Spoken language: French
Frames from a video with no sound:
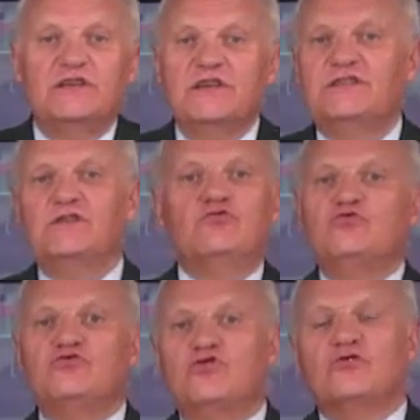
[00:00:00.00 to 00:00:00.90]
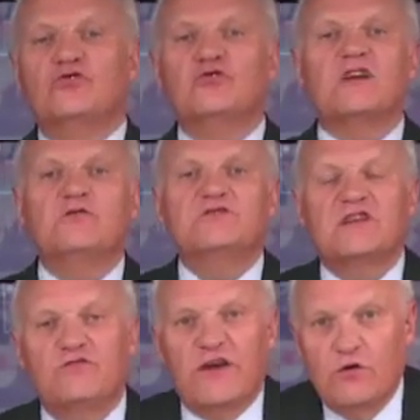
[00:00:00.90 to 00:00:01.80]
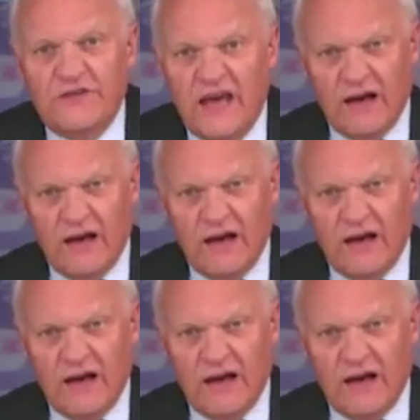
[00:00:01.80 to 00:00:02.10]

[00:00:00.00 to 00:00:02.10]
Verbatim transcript: décide du sort de notre industrie ferroviaire,